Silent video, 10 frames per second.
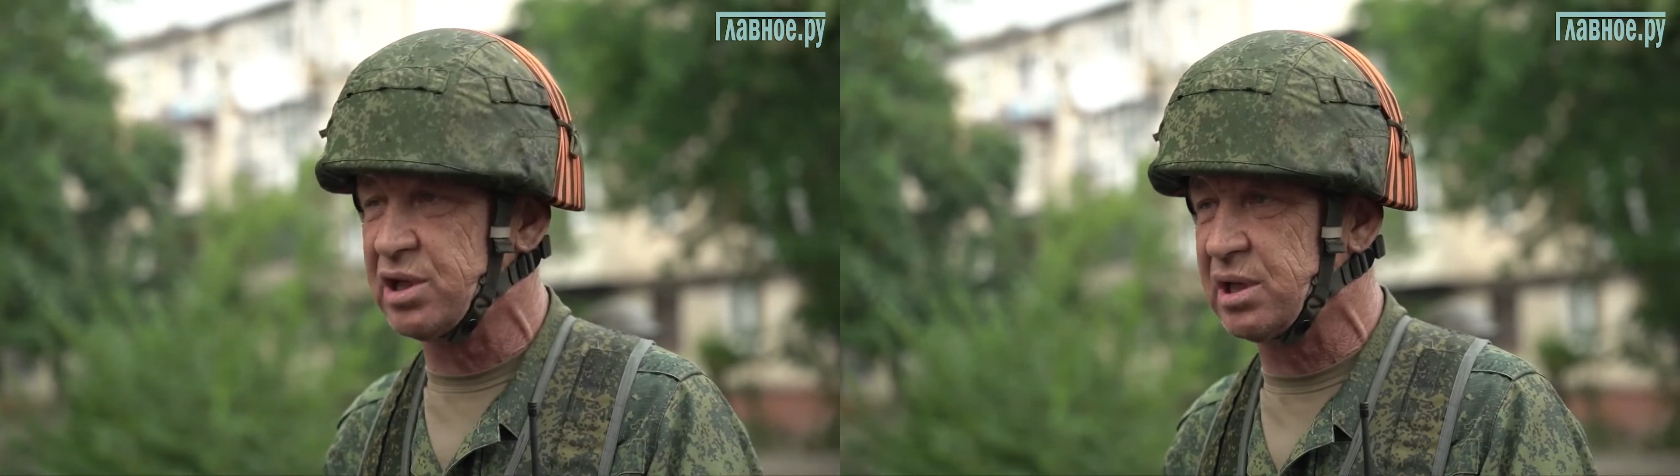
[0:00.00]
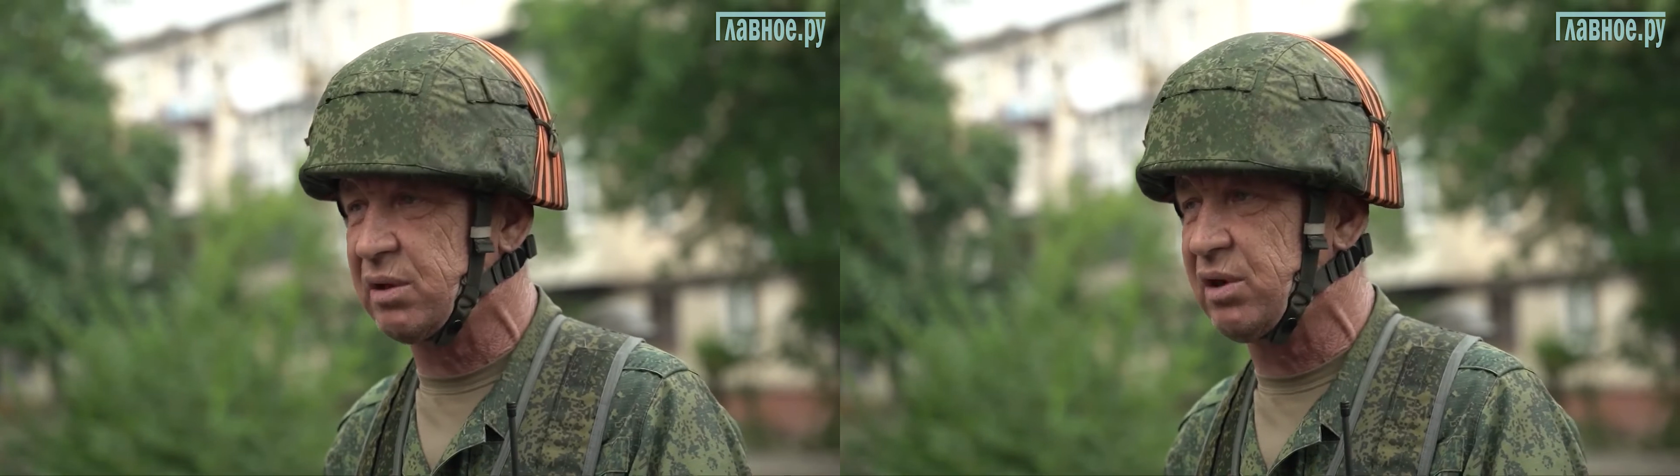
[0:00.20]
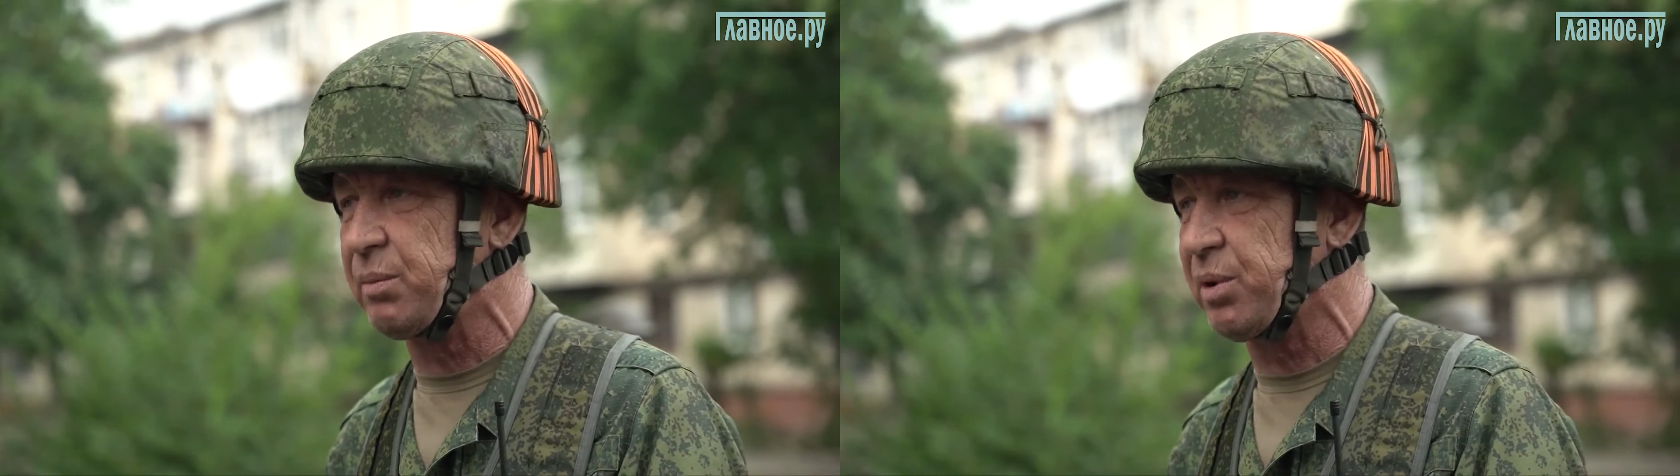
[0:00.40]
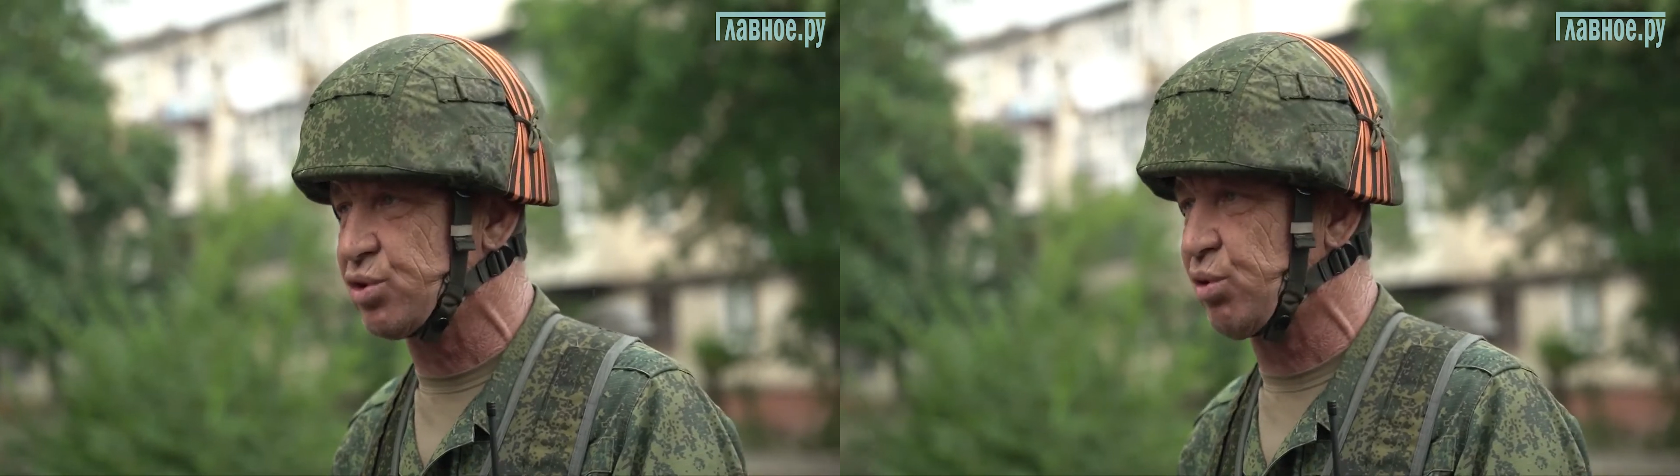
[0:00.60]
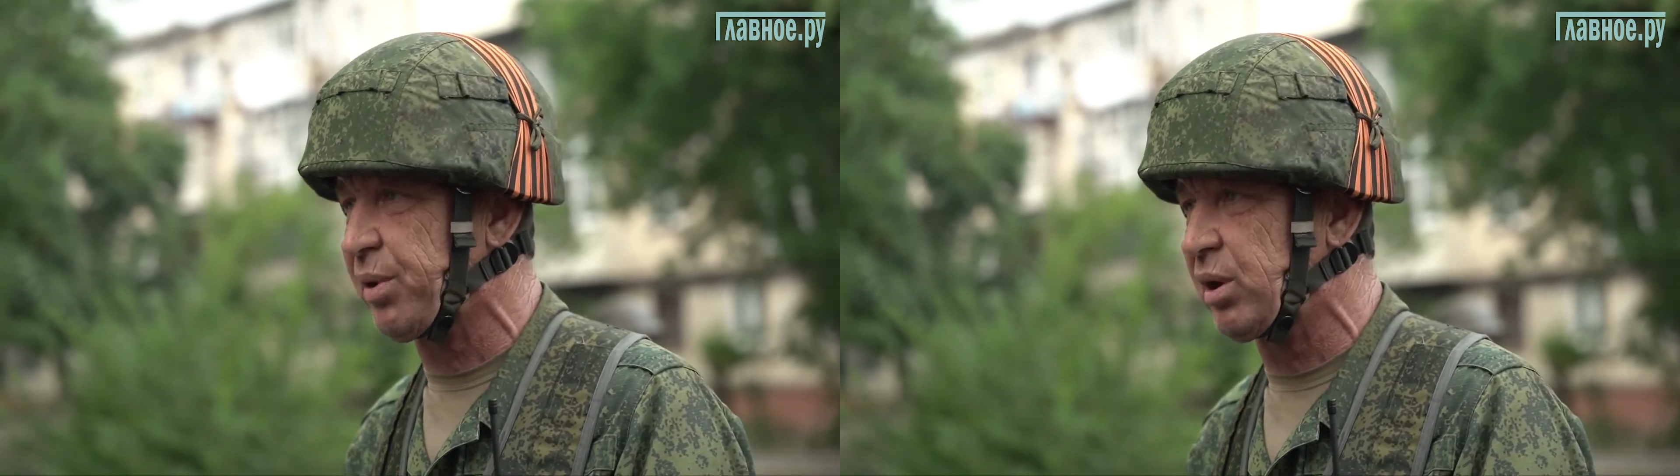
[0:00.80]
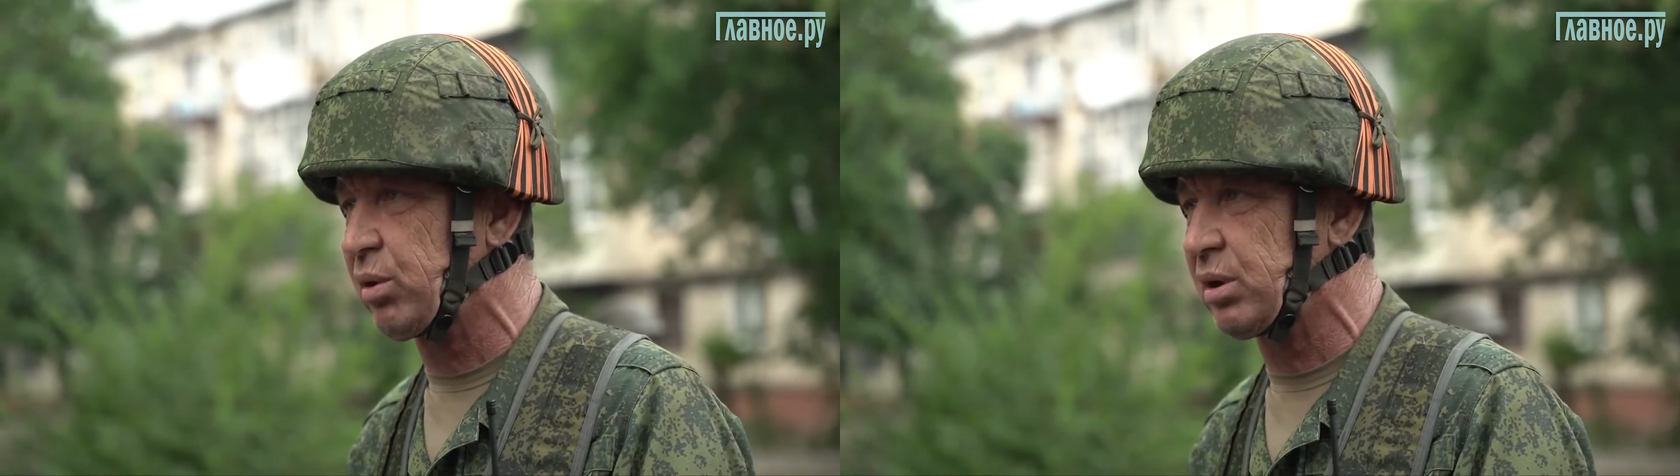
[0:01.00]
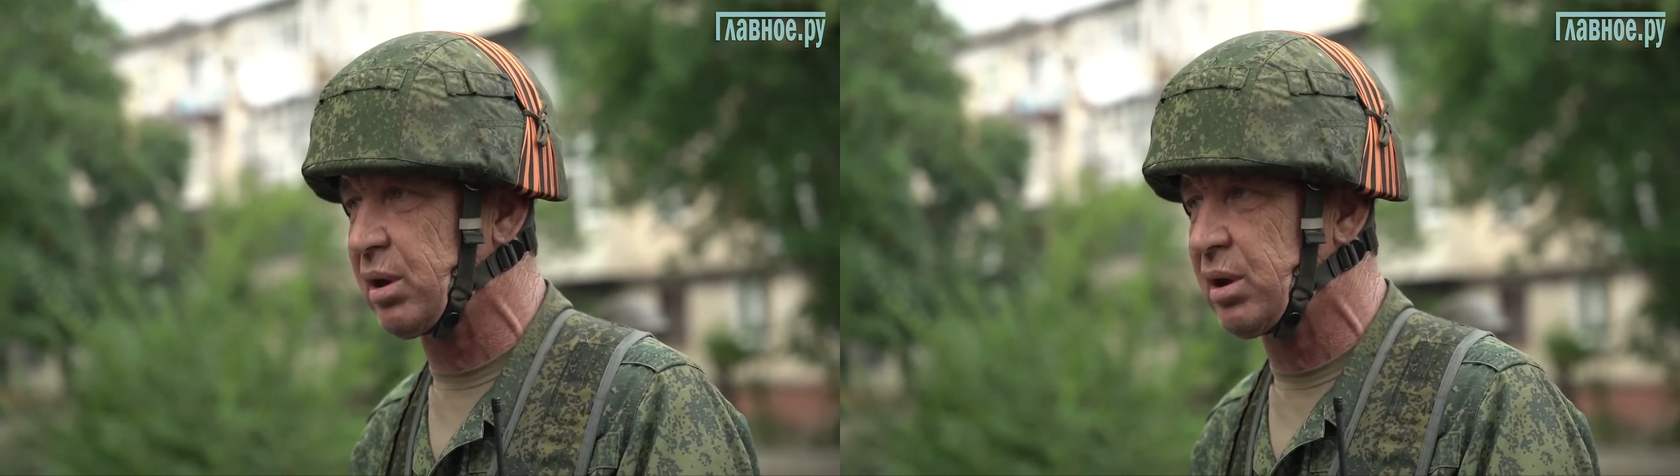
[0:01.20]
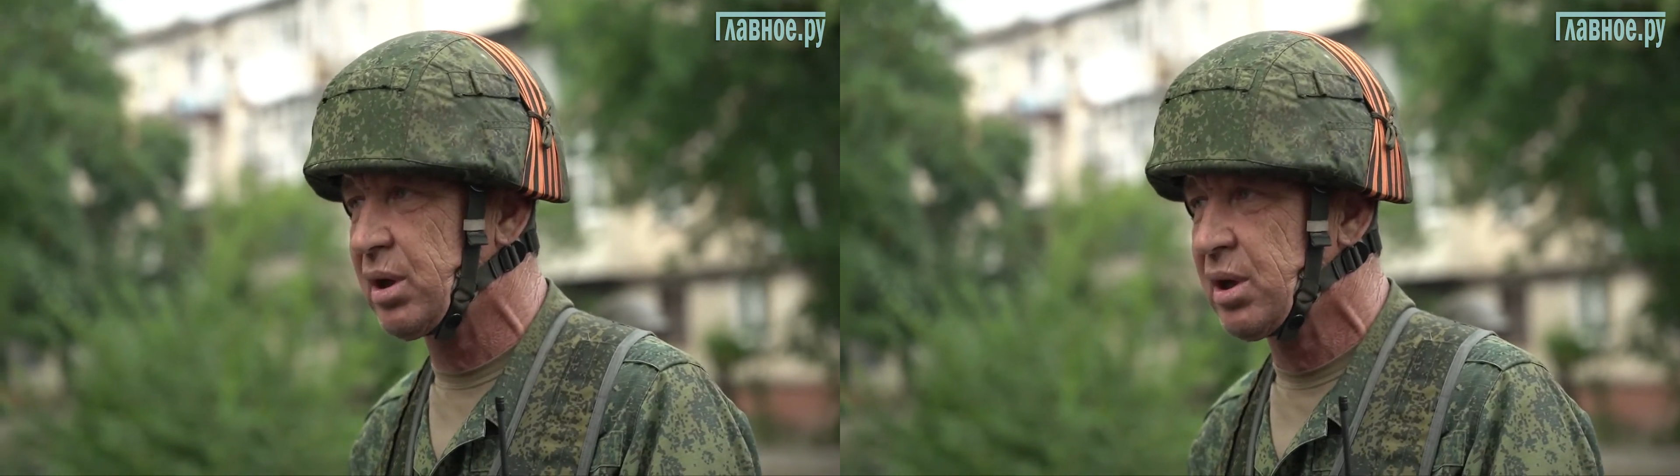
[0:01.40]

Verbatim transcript: создавать, потому что прилеты.